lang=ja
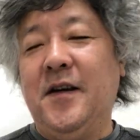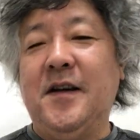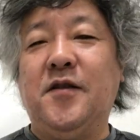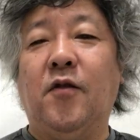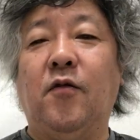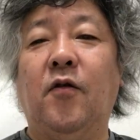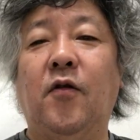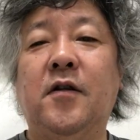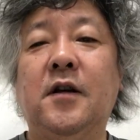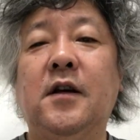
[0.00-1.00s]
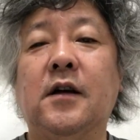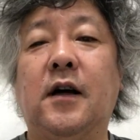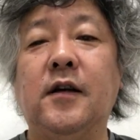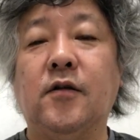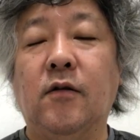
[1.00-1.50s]
以上
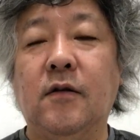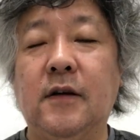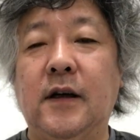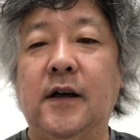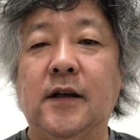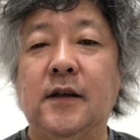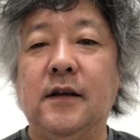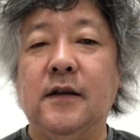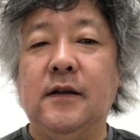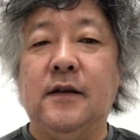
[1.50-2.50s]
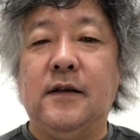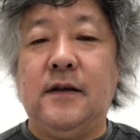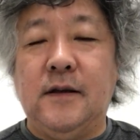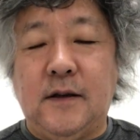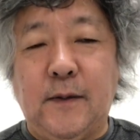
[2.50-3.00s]
会長、
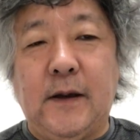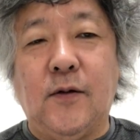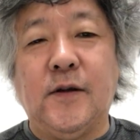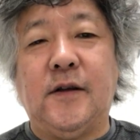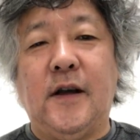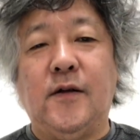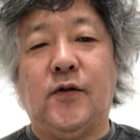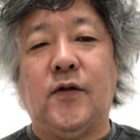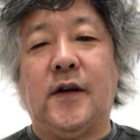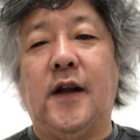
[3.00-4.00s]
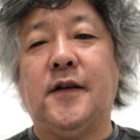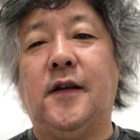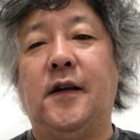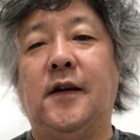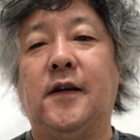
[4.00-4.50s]
えー、全てを知っているというキャラ
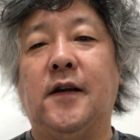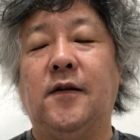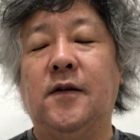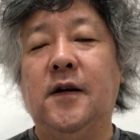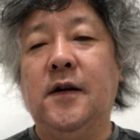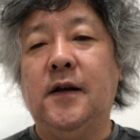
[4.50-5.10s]
設定になっている